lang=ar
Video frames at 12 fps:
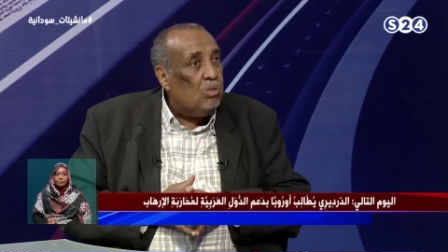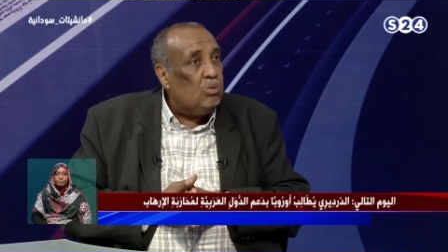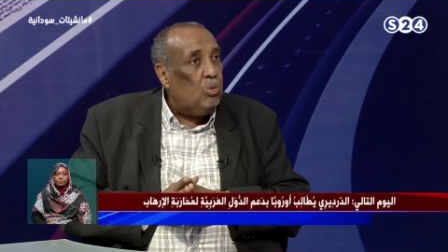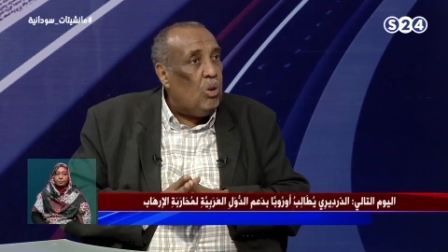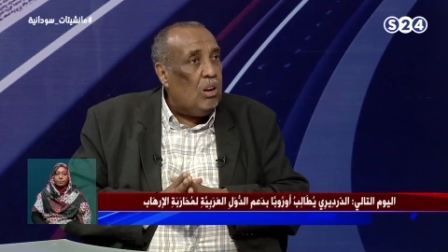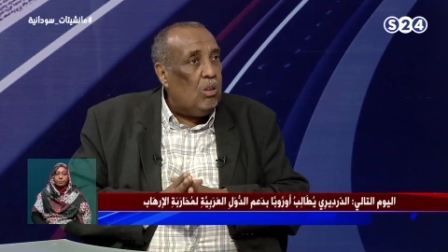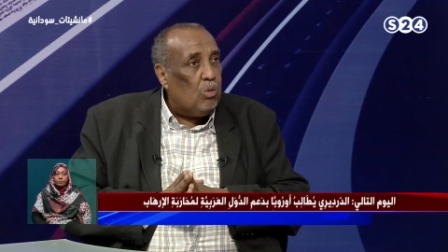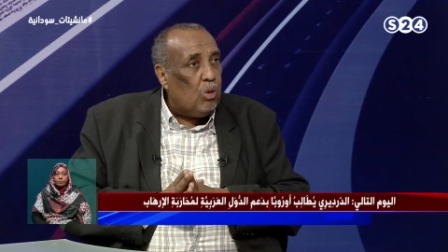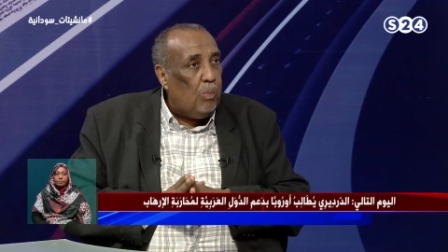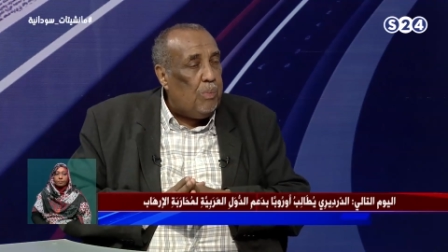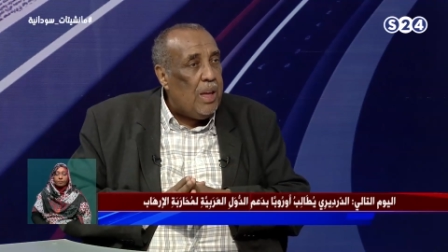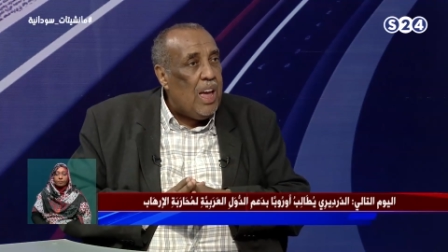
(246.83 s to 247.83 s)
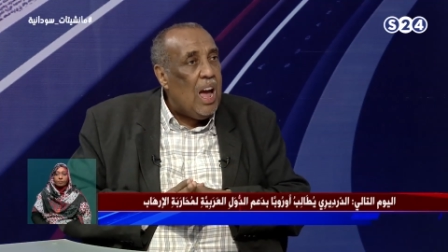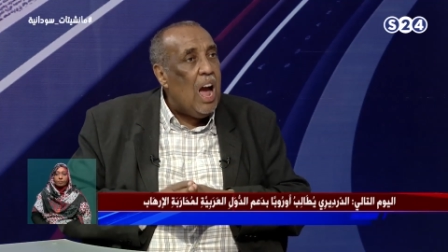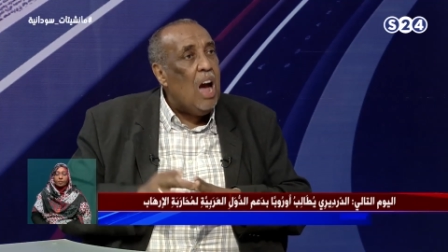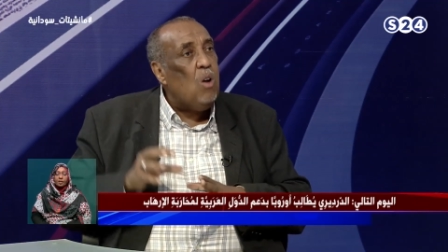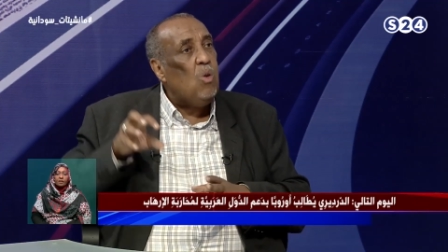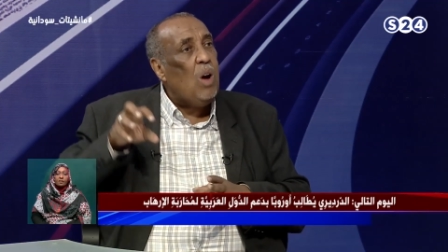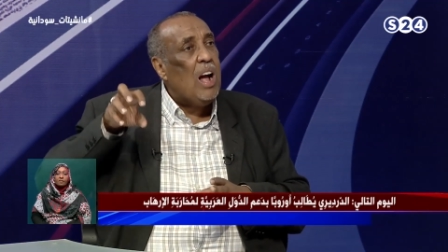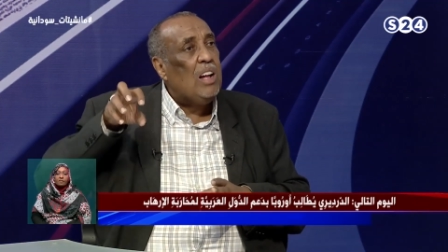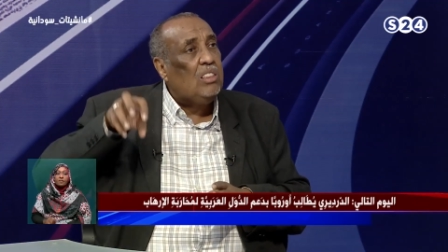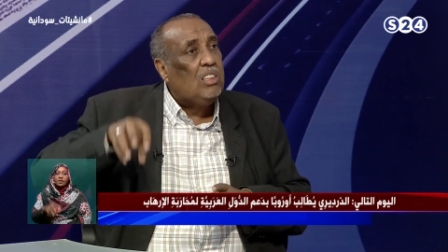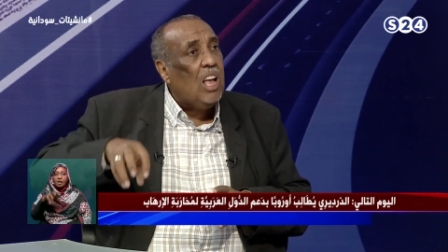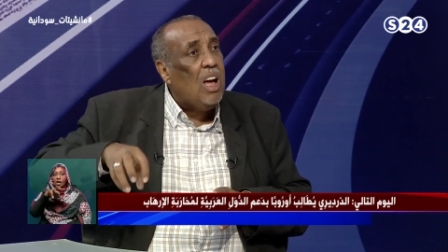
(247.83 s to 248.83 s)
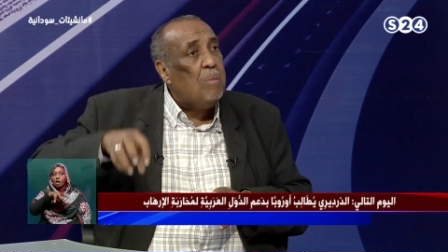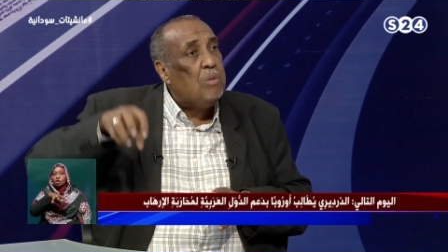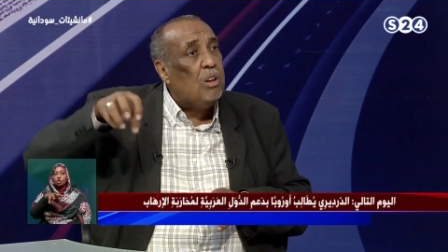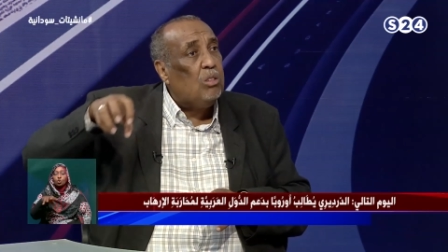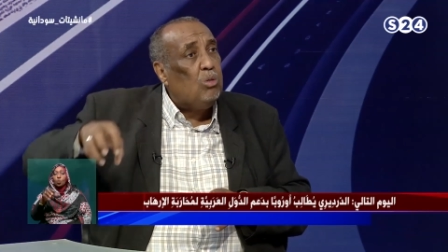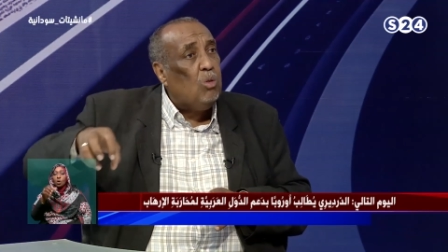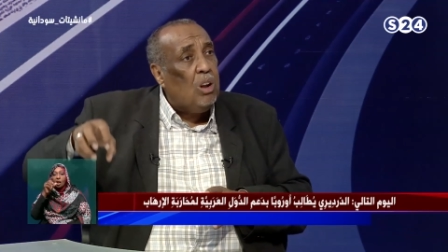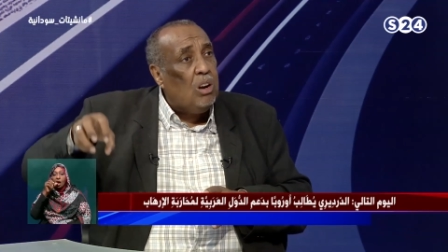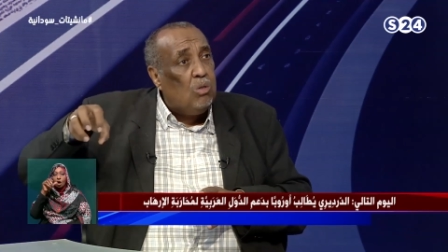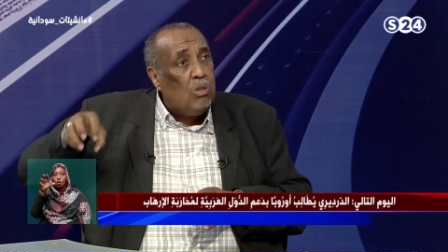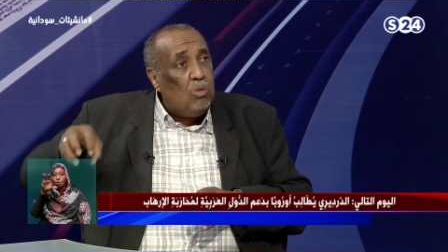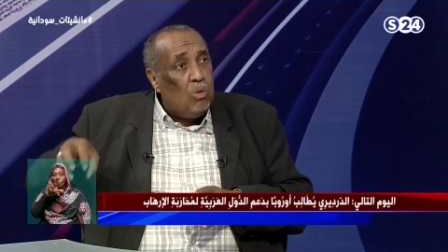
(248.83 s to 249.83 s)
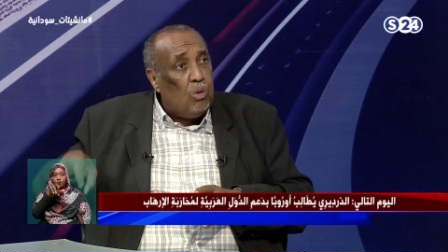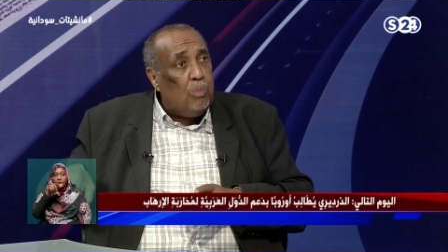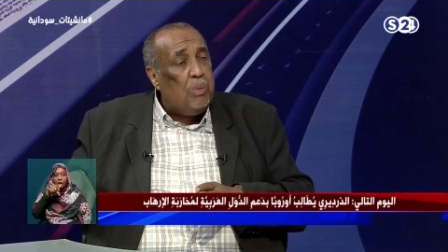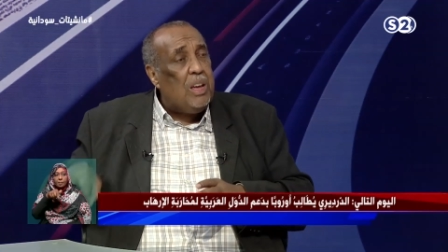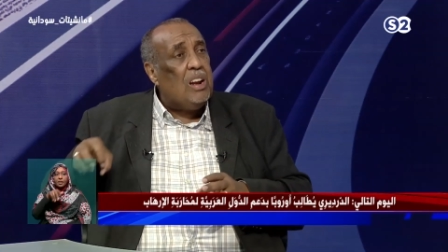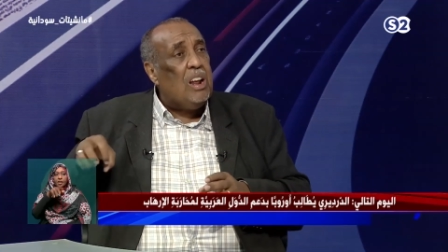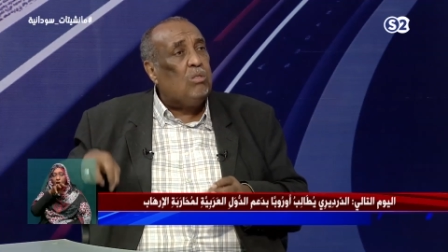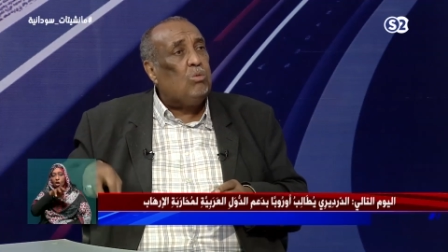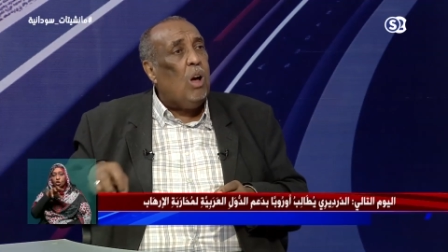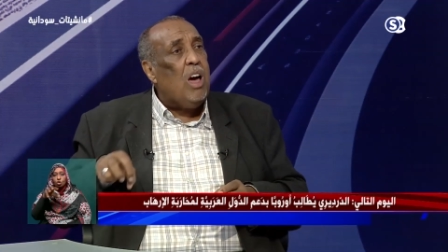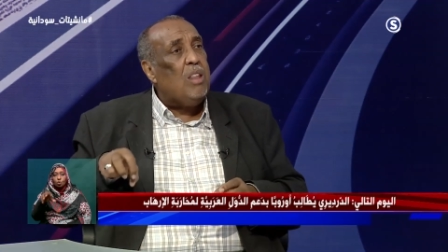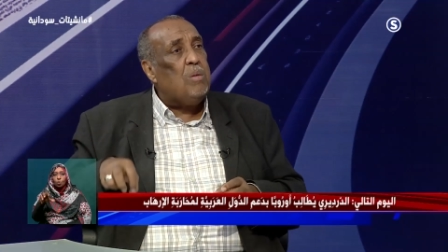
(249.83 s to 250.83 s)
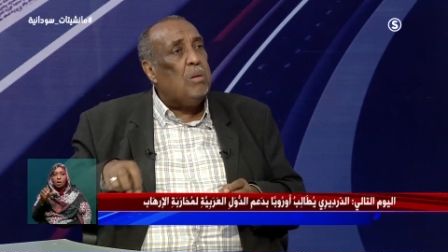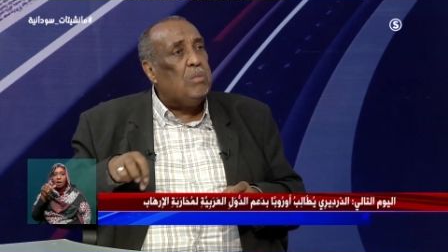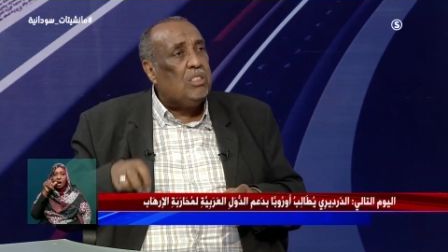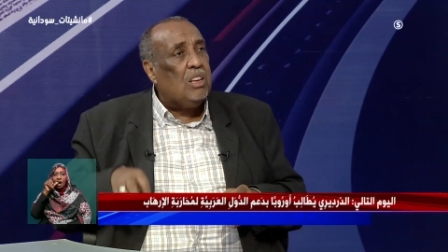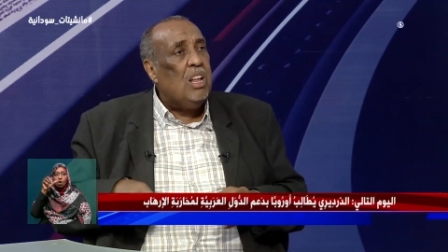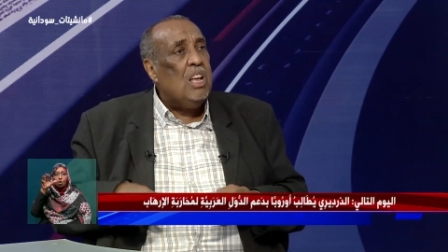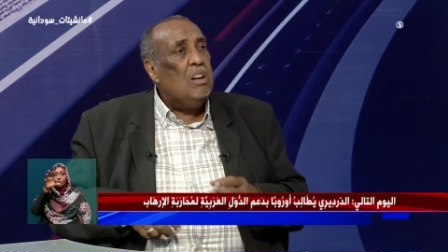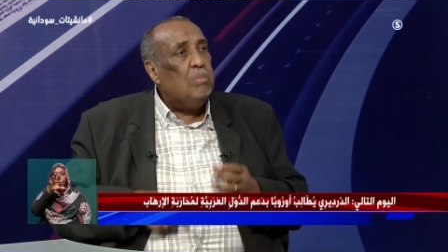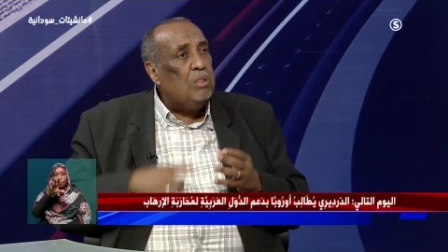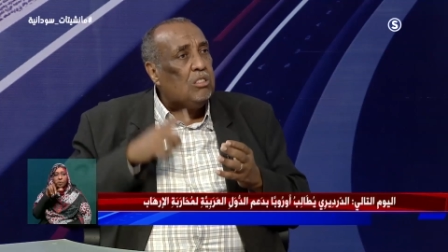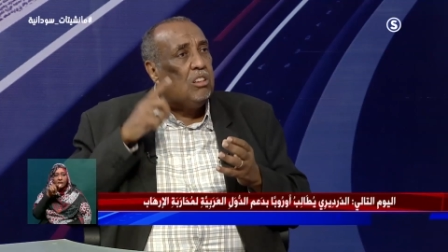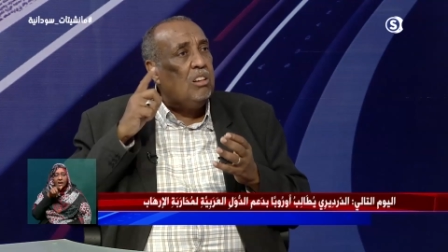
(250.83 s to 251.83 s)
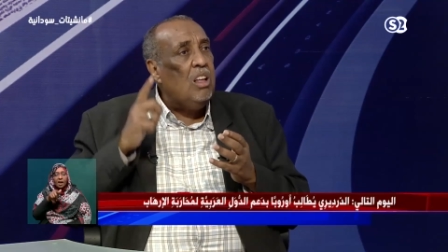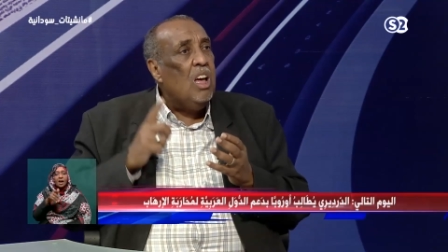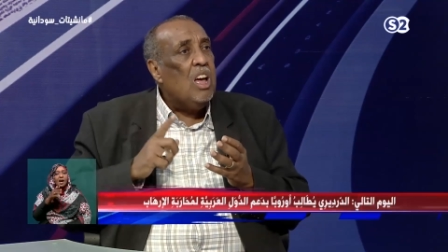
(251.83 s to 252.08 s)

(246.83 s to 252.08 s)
الدول الأوروبية أو حتى من الدول الأوروبية التي تعاني من المسألة مثل